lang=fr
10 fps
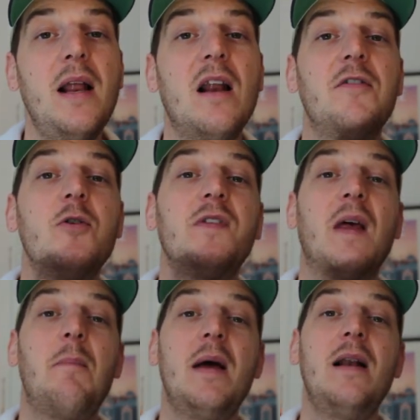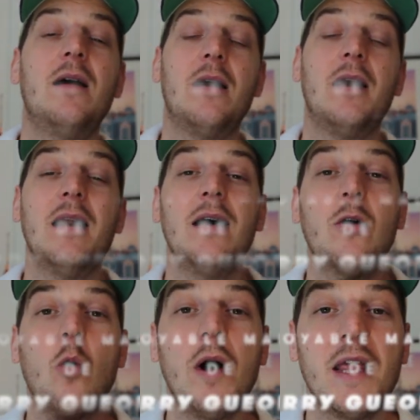la vidéo s'appelle
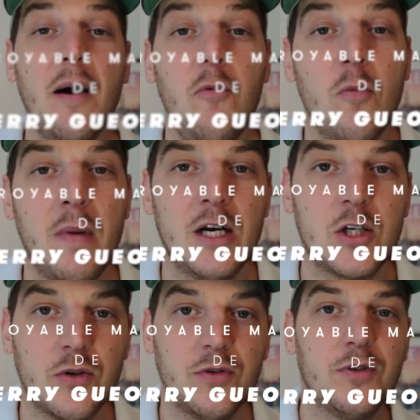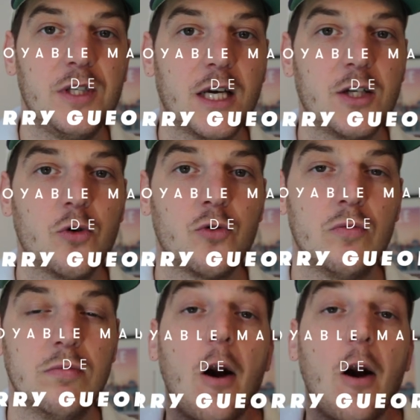L'incroyable malchance de Thierry Georgiou.